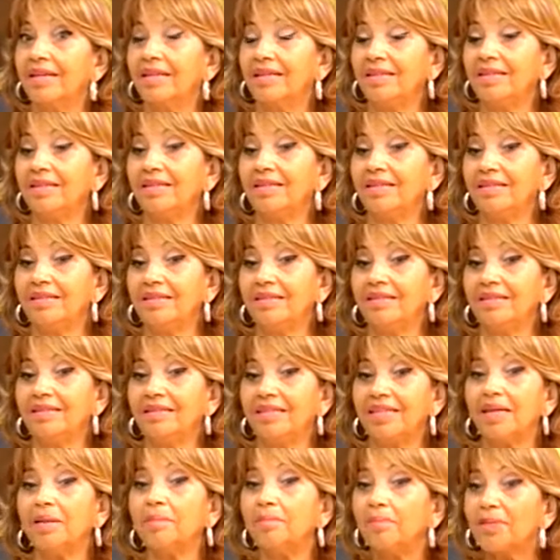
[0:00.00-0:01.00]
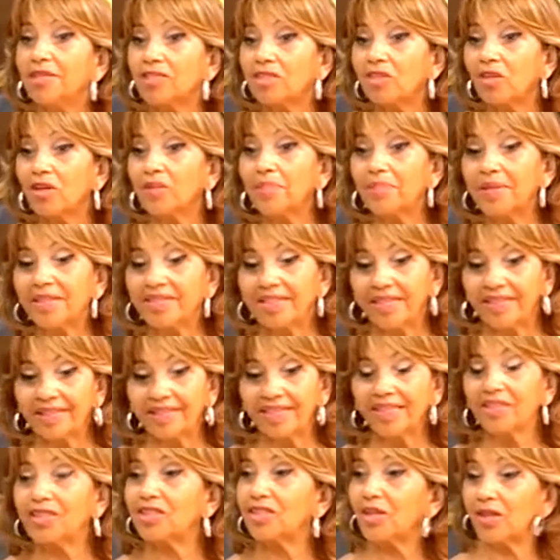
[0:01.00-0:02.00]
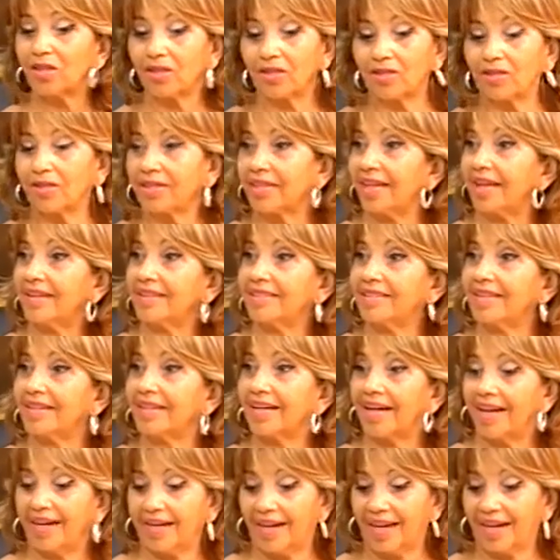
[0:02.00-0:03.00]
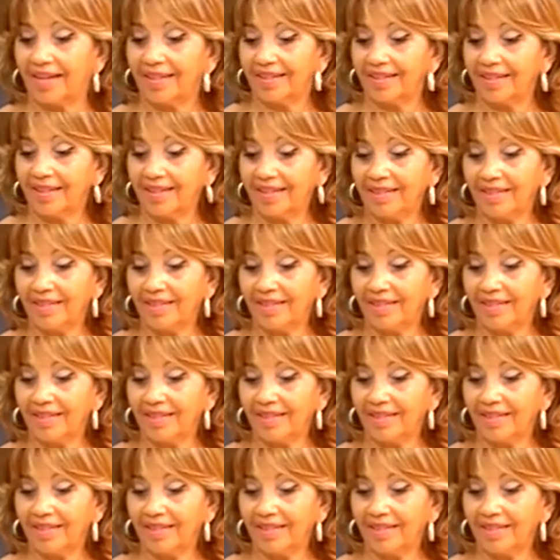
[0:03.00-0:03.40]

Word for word: Y, siempre estoy presente en todo lo que hace el canal.